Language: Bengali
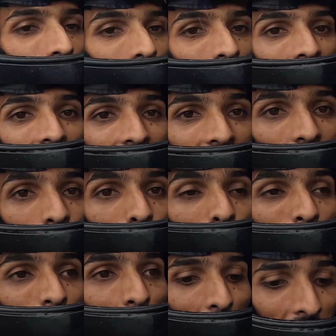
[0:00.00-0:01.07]
যেন গায়ে
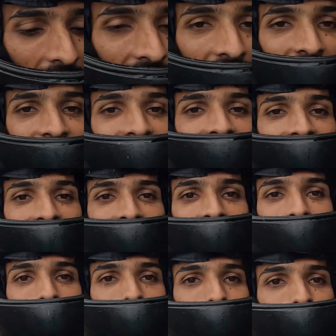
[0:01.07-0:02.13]
গুলির বেগে লাগছে
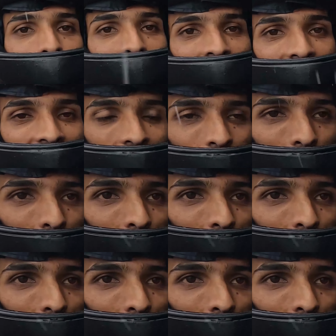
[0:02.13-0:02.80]
তো সেই